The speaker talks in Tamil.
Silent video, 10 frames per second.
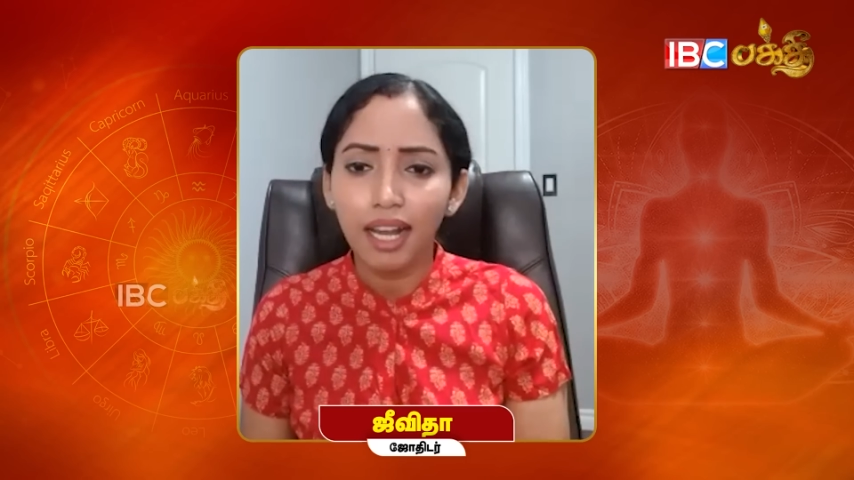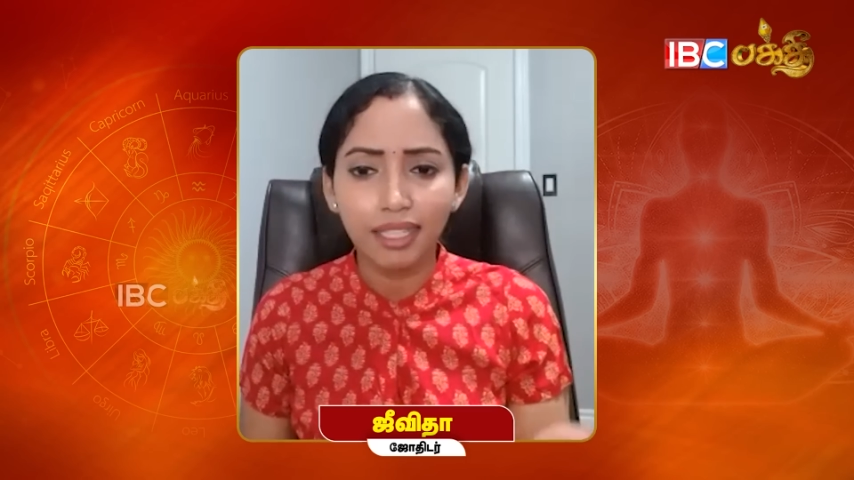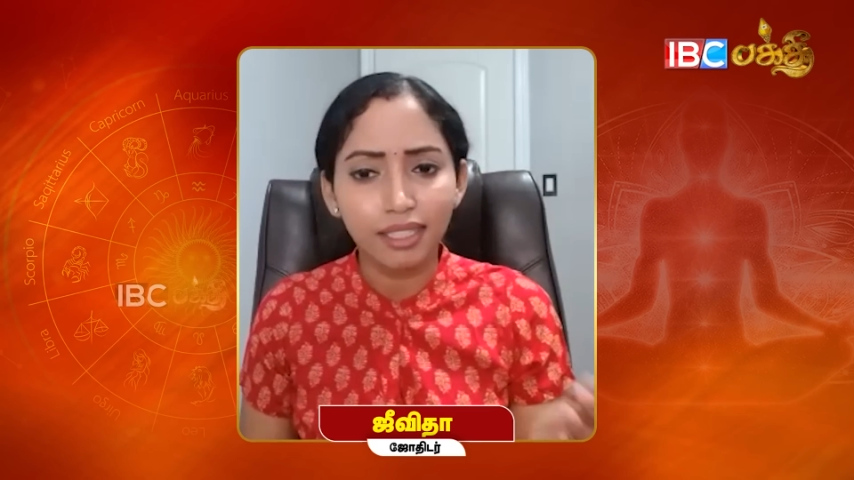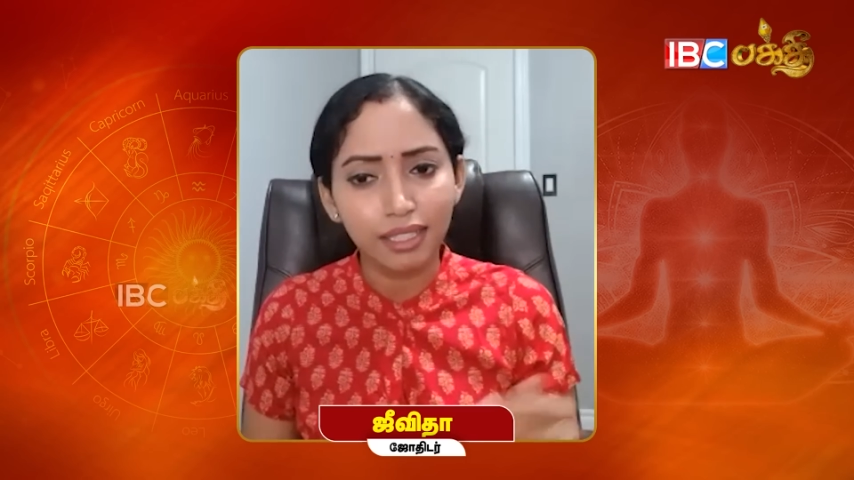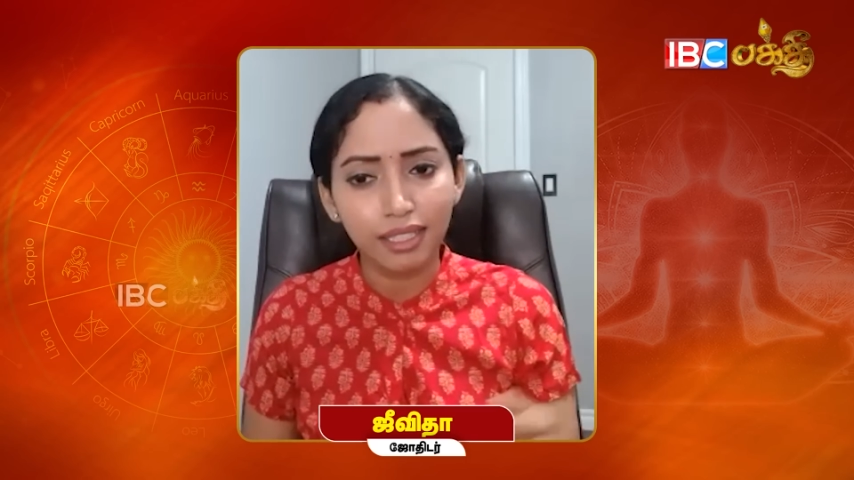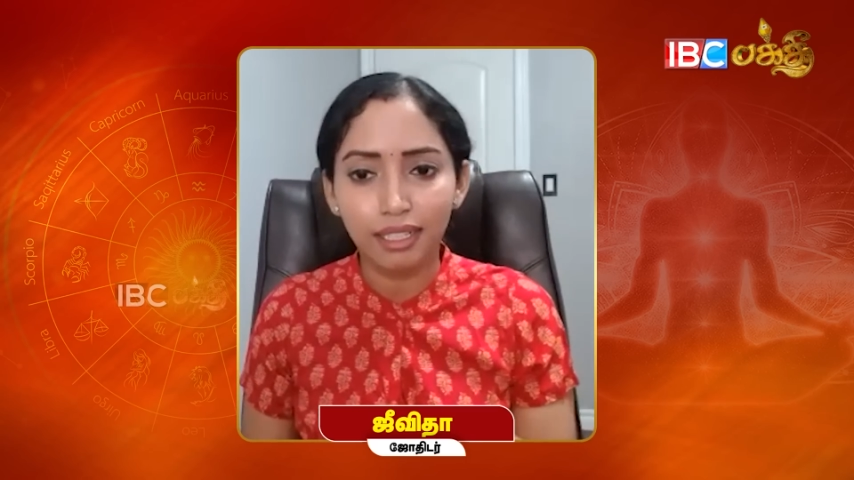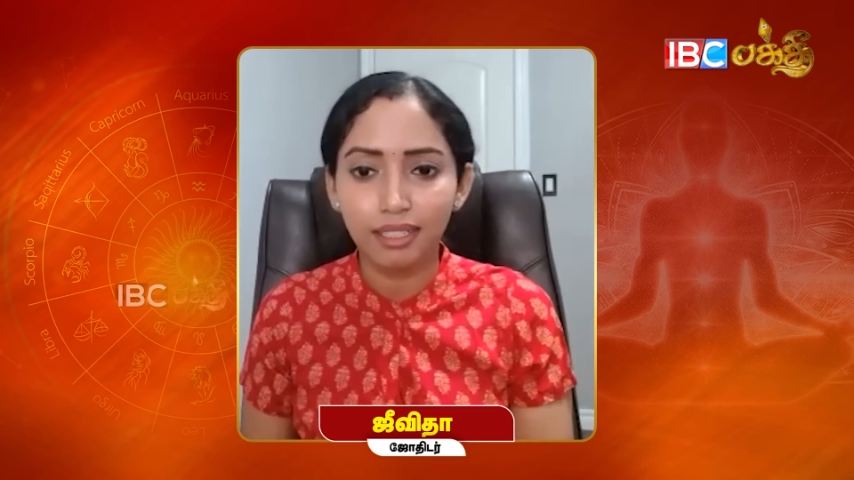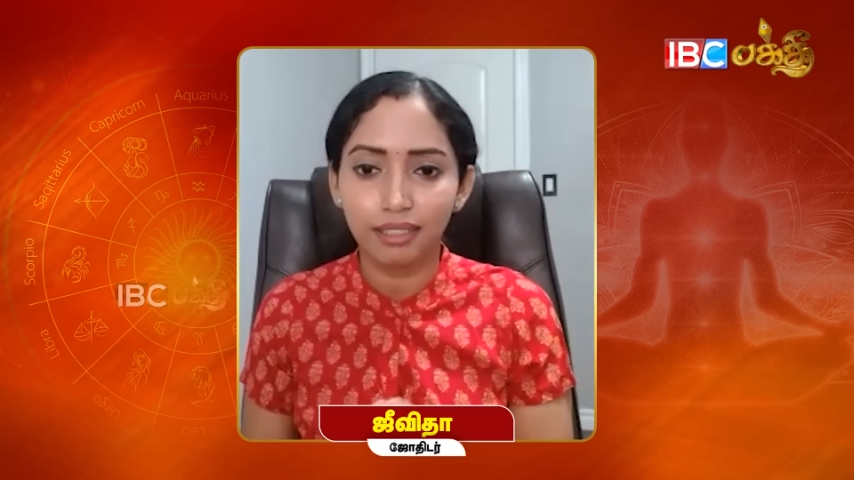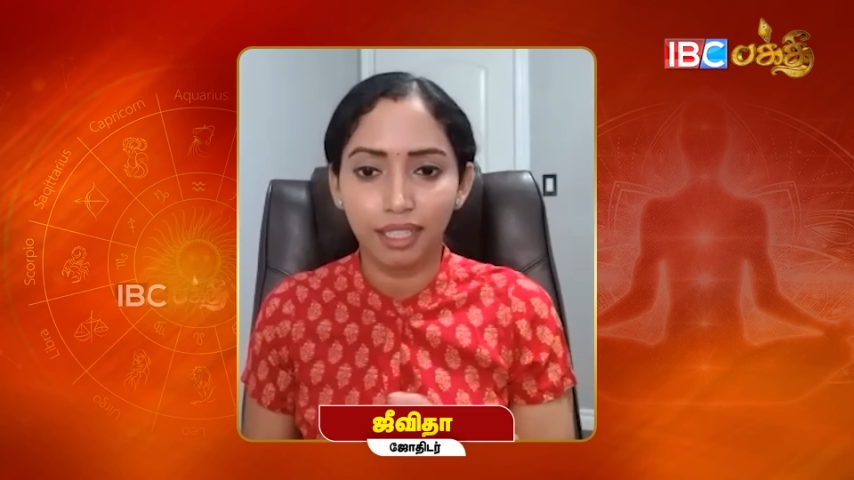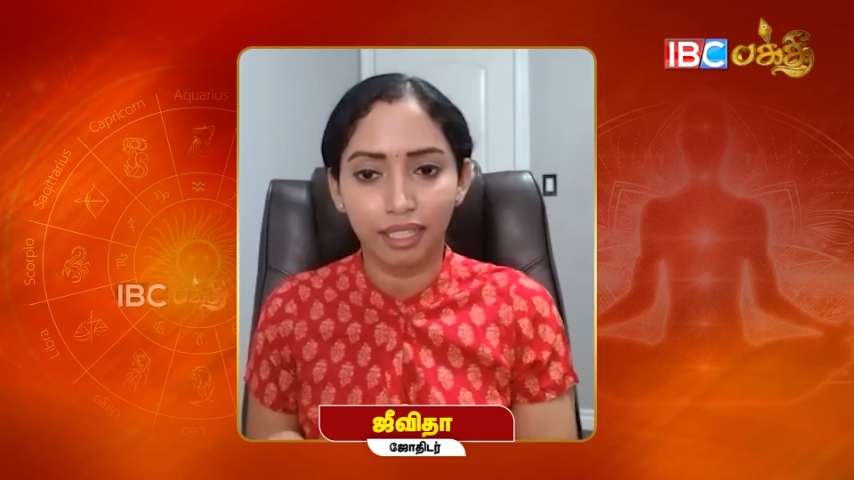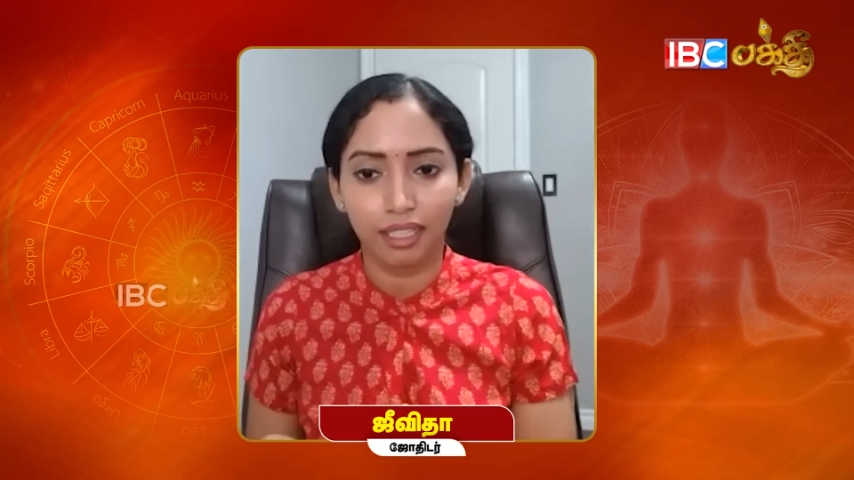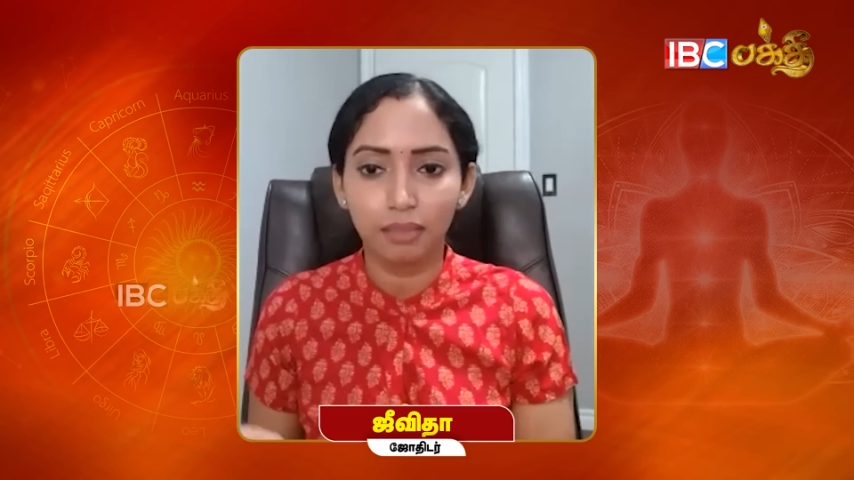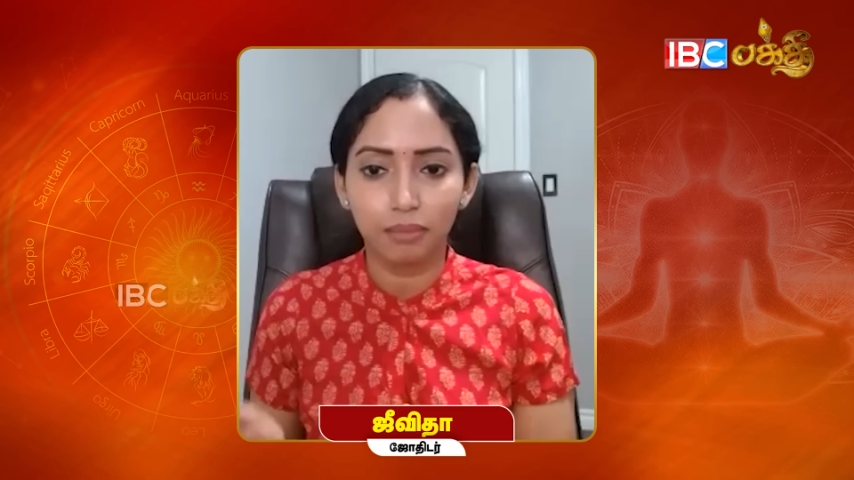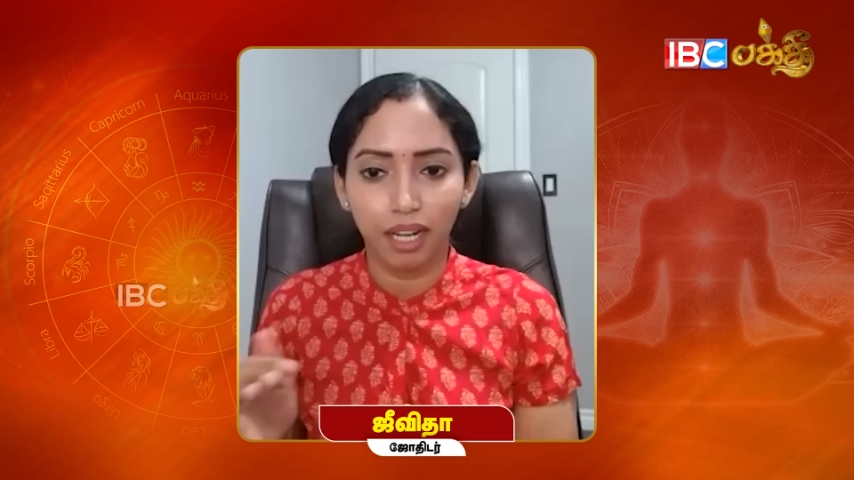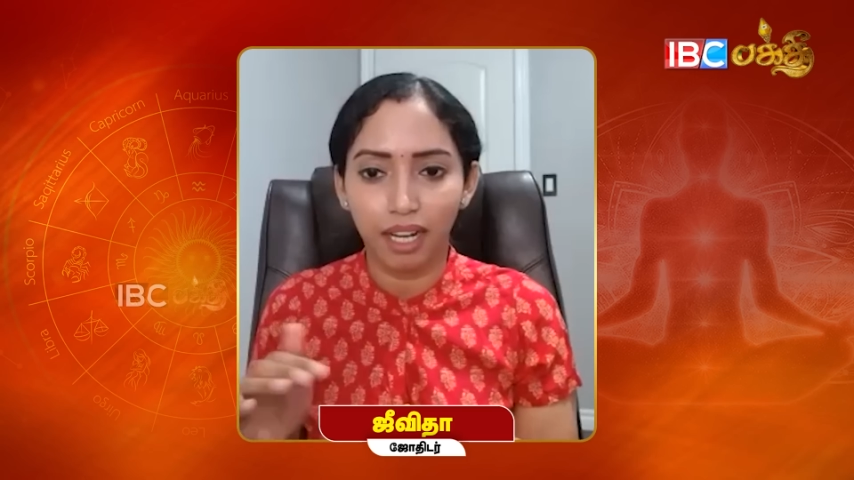அதுக்கு நல்லது ஏன்னா நம்ம